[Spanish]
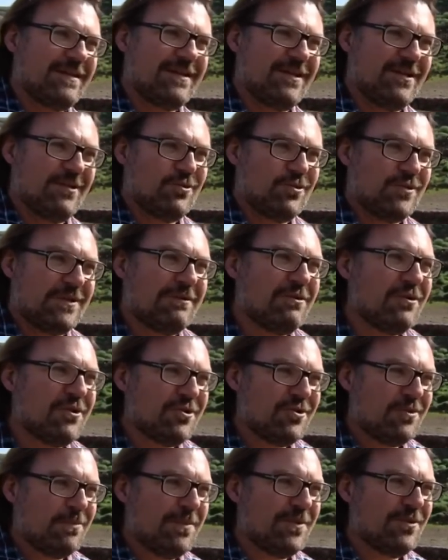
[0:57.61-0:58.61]
que nuestro trabajo en
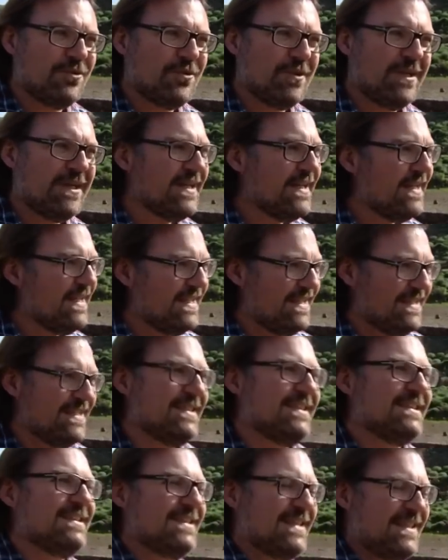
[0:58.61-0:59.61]
este momento es
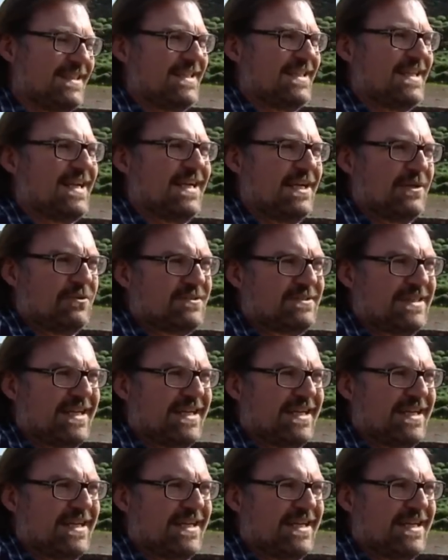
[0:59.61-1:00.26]
retirarlas, ¿no?